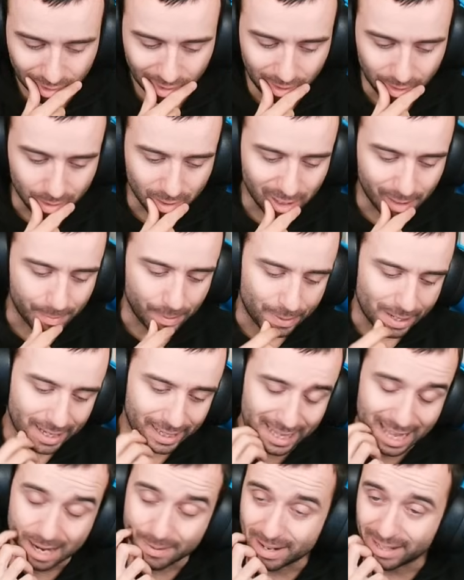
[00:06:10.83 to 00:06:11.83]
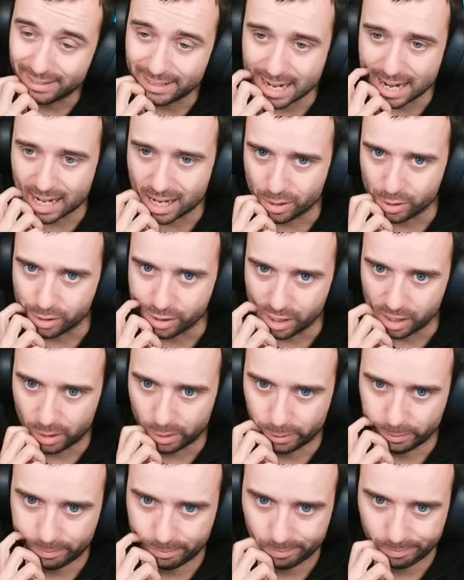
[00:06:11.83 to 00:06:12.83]
Creo que me voy a quedar Me voy a tirar rayo
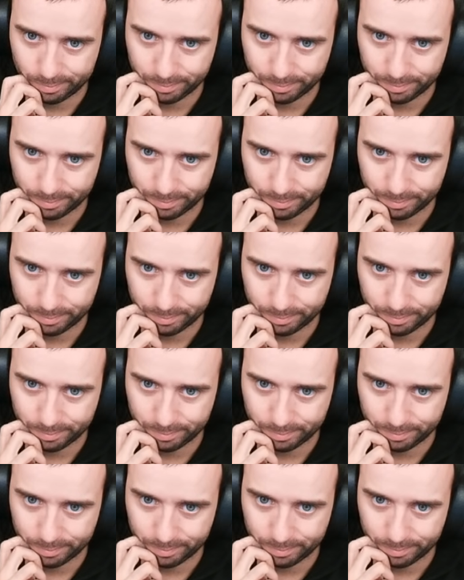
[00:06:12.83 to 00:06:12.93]
hielo